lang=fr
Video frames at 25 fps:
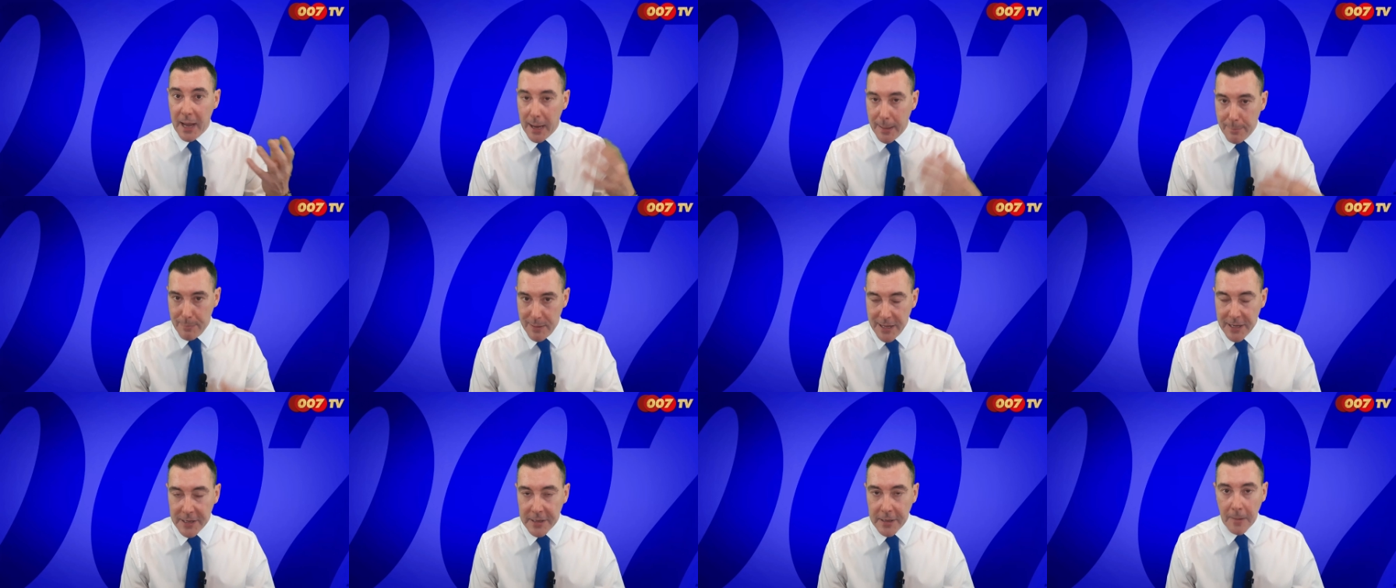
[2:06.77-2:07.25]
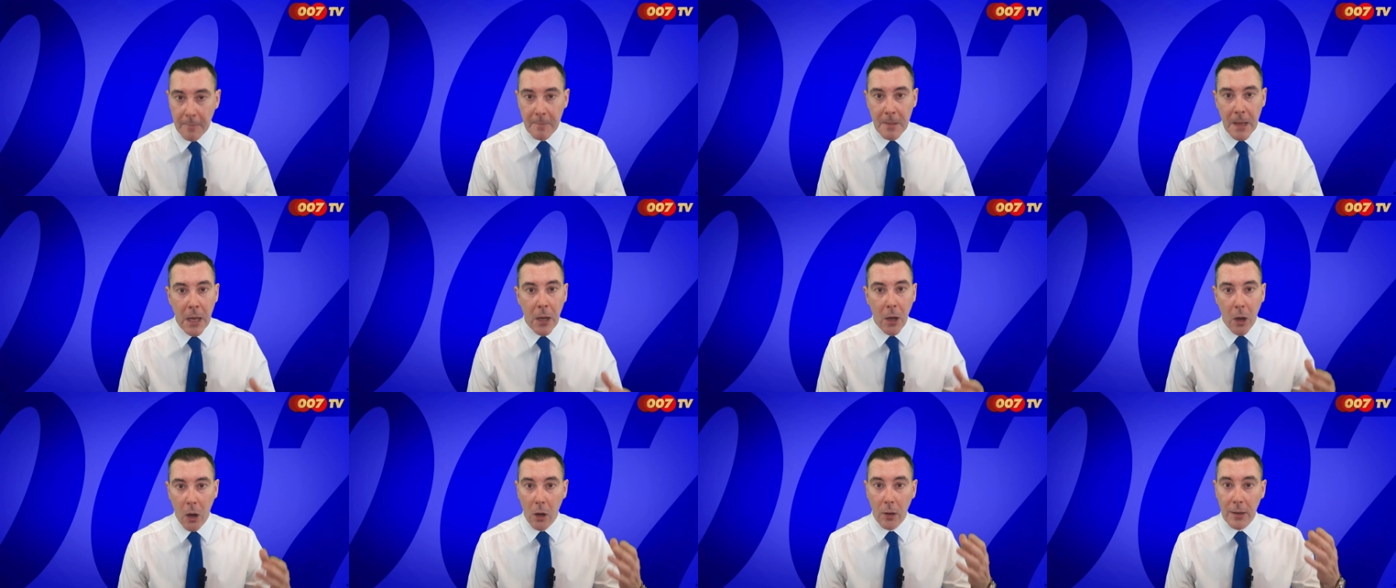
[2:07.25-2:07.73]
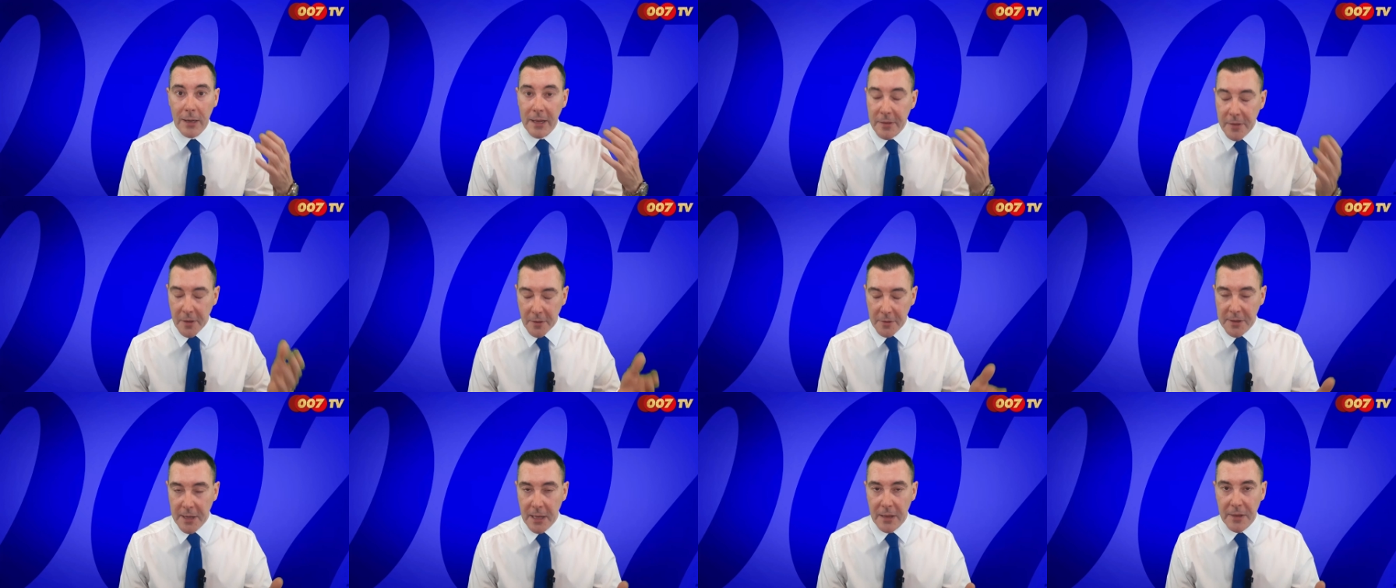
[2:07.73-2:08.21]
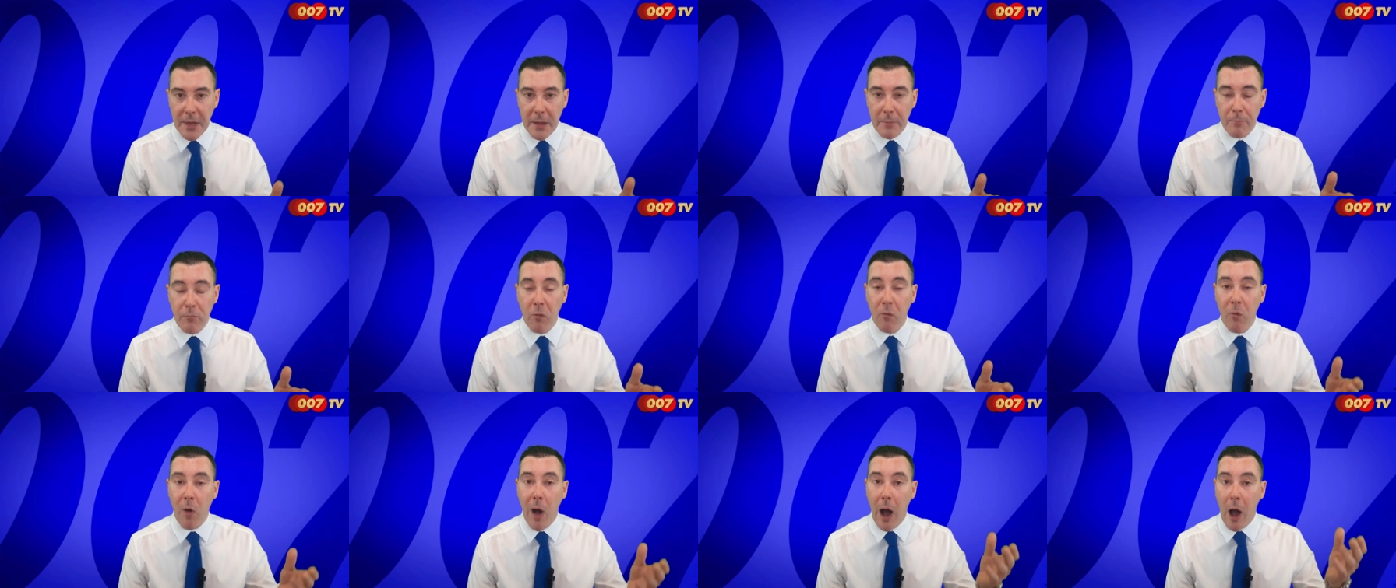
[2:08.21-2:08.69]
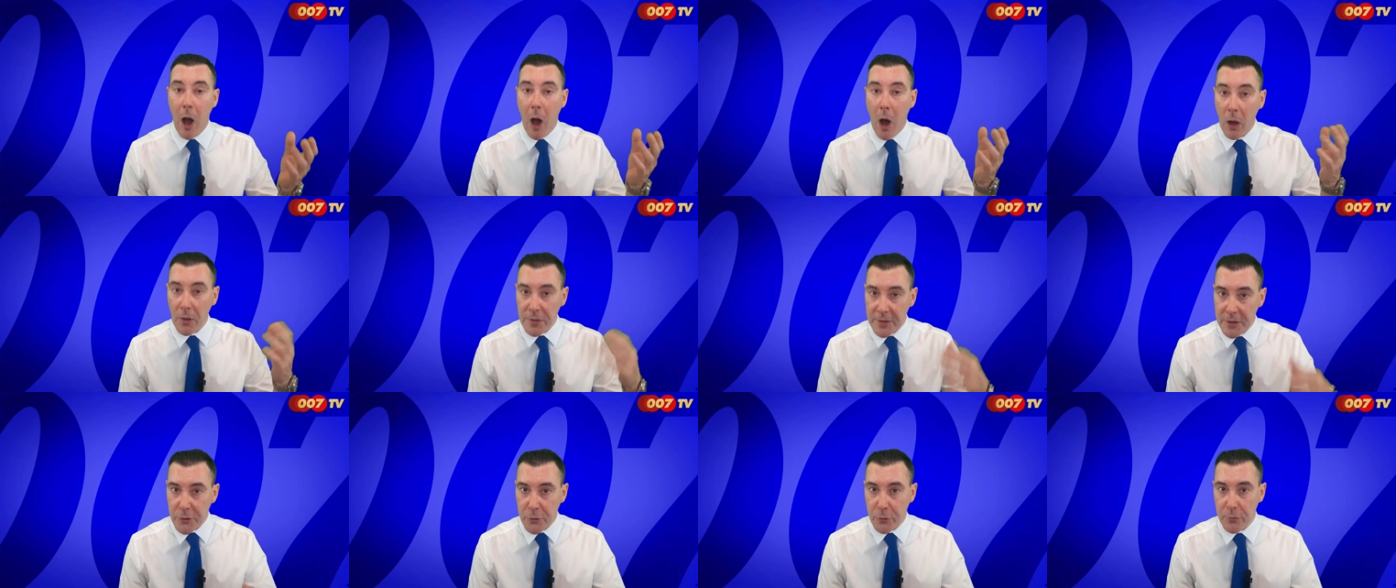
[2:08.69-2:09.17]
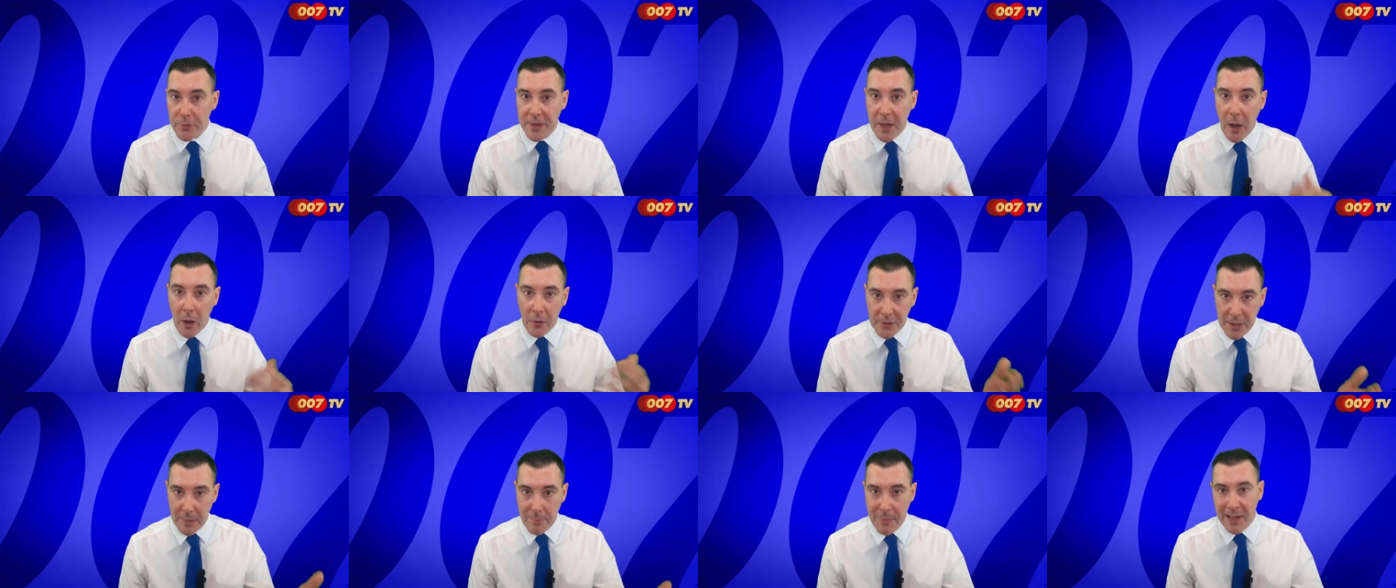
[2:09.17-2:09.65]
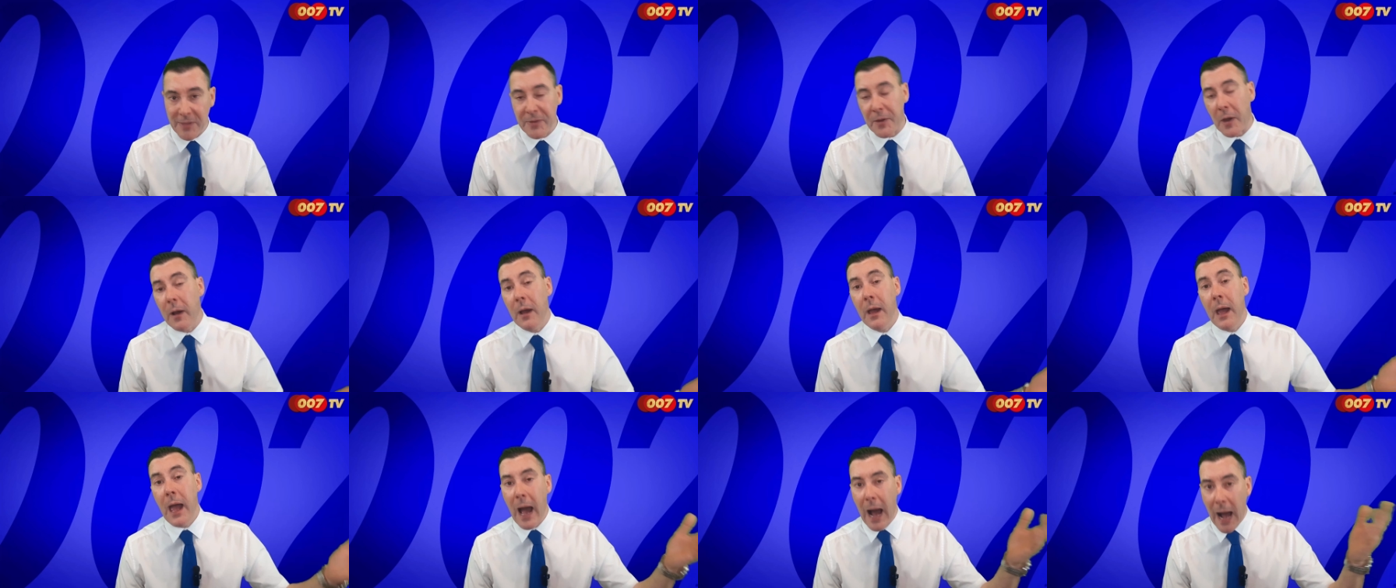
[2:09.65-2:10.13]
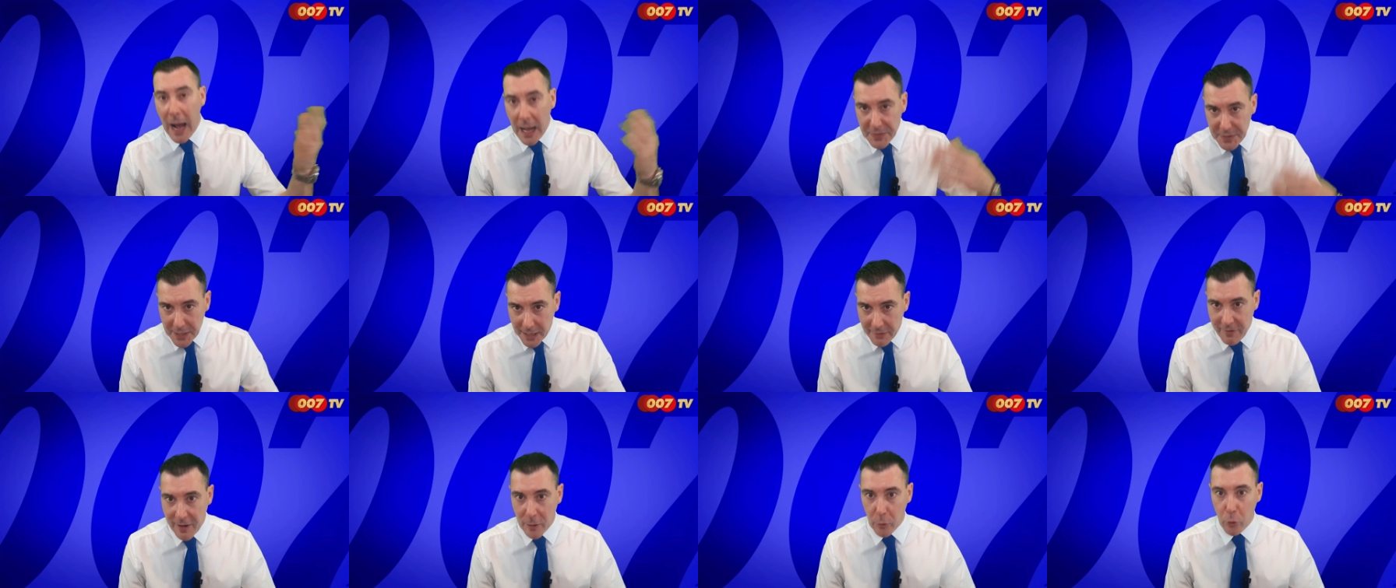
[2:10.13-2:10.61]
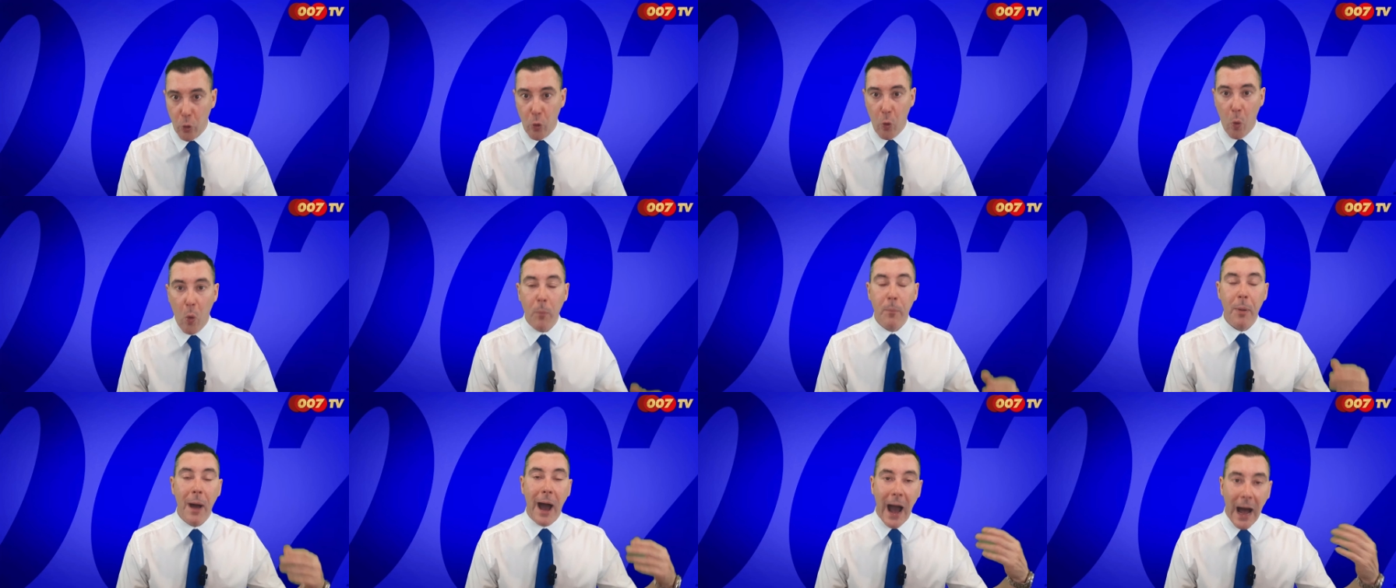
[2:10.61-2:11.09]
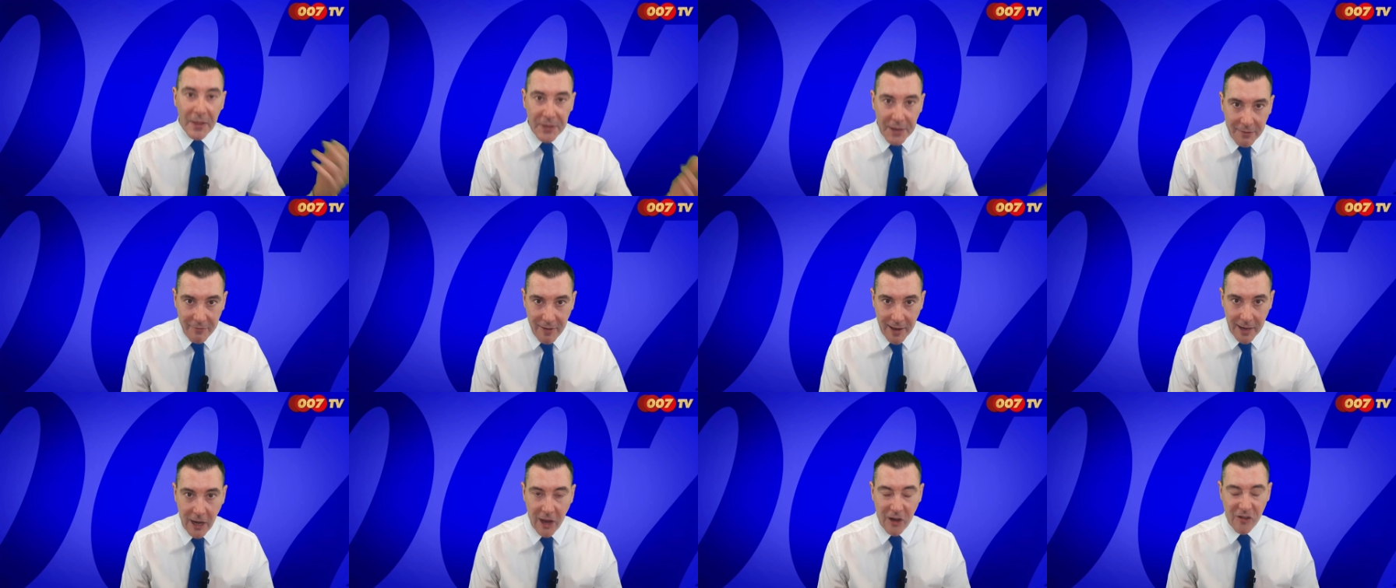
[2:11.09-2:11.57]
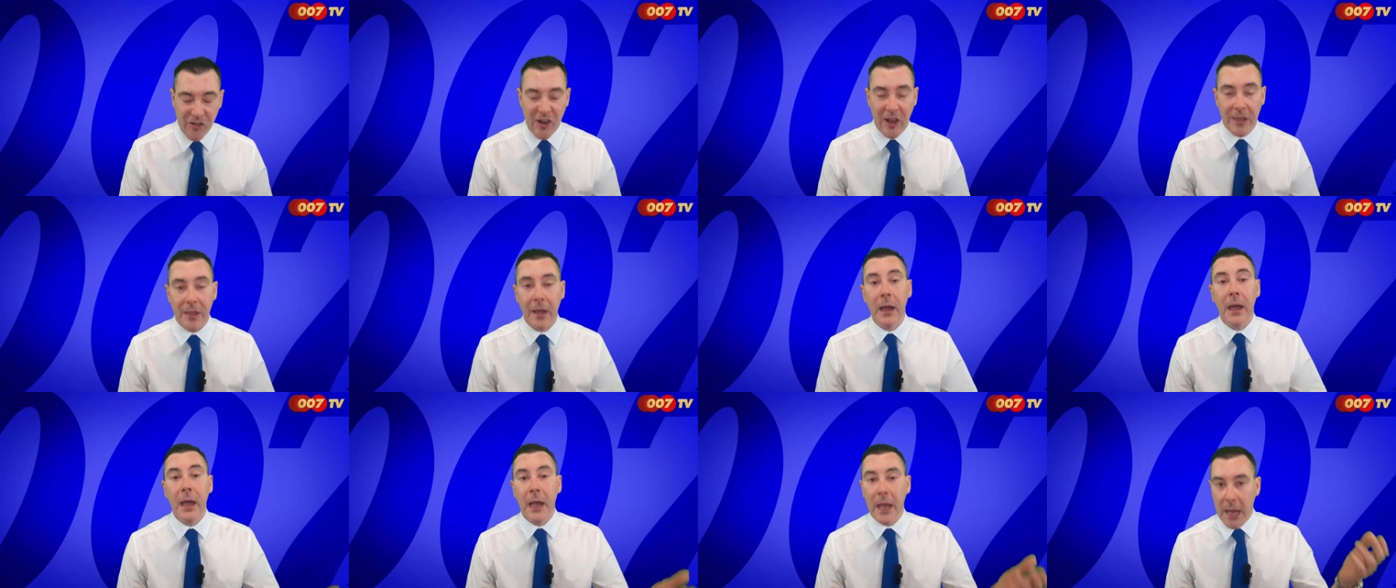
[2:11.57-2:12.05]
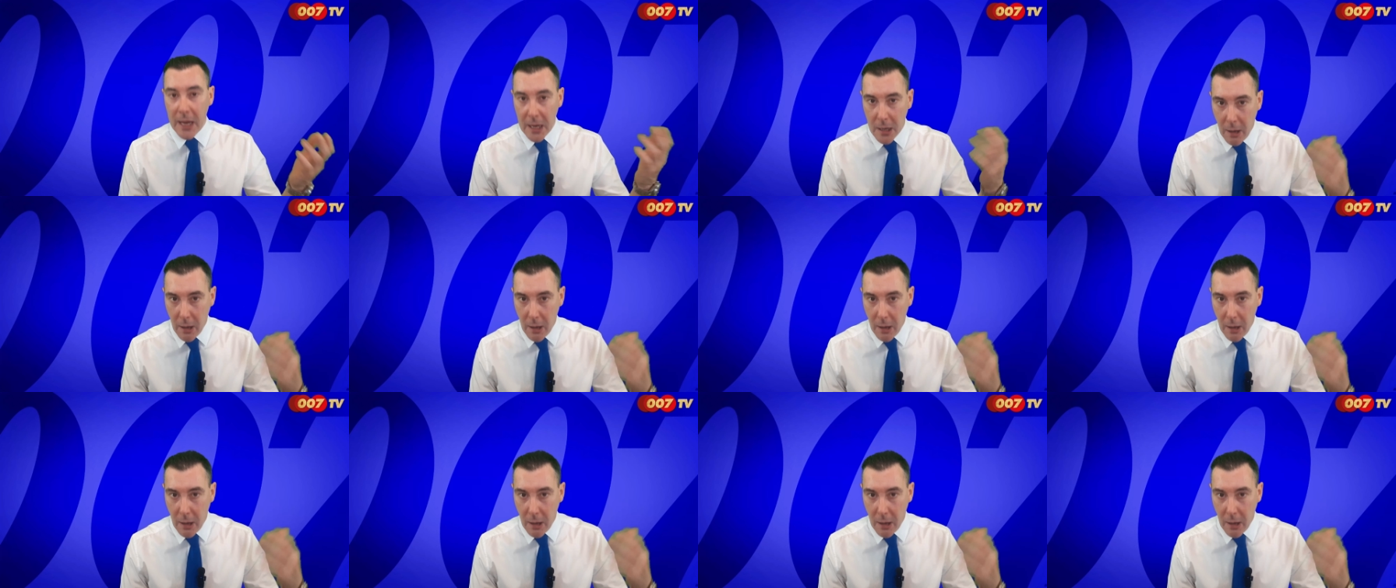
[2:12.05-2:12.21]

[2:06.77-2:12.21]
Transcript: répliques, euh, l'essentiel, c'est de pouvoir en discuter, en débattre à travers le groupe, à travers la chaîne.